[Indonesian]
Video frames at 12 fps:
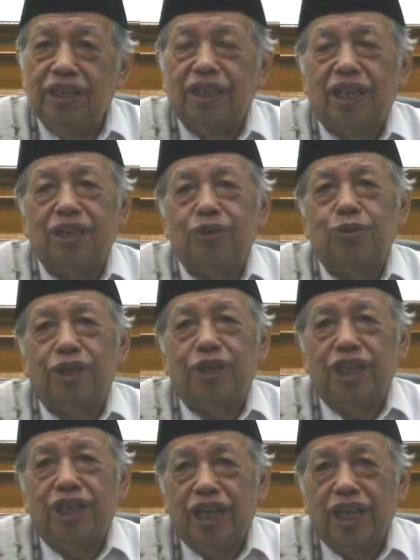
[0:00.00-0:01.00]
dari
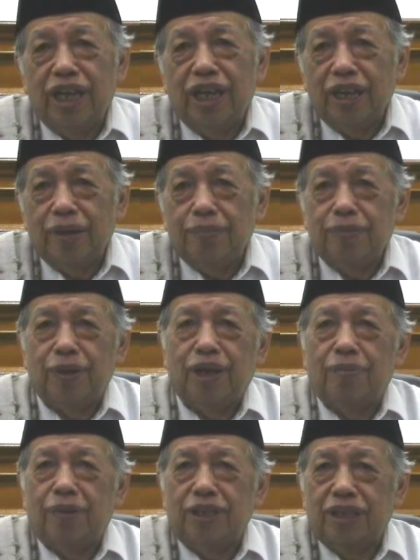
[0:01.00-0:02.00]
UGM,
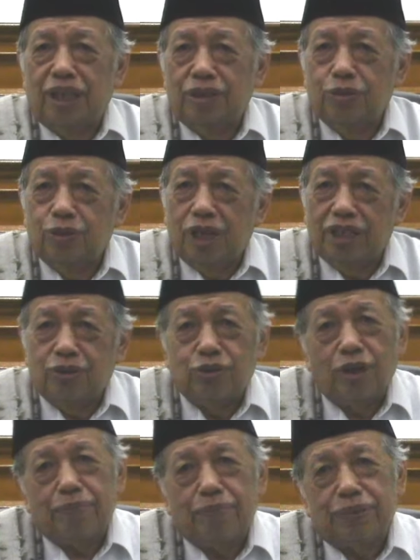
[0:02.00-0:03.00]
nah banyak juga
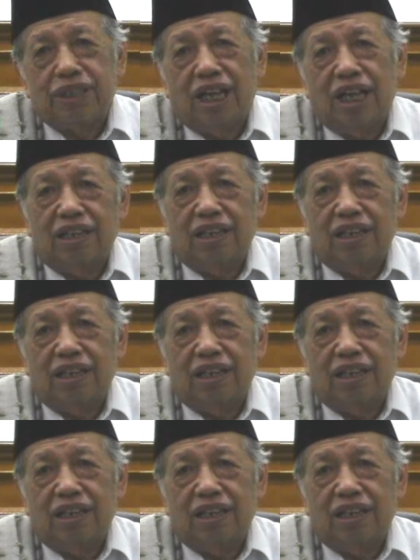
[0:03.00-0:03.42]
duta besar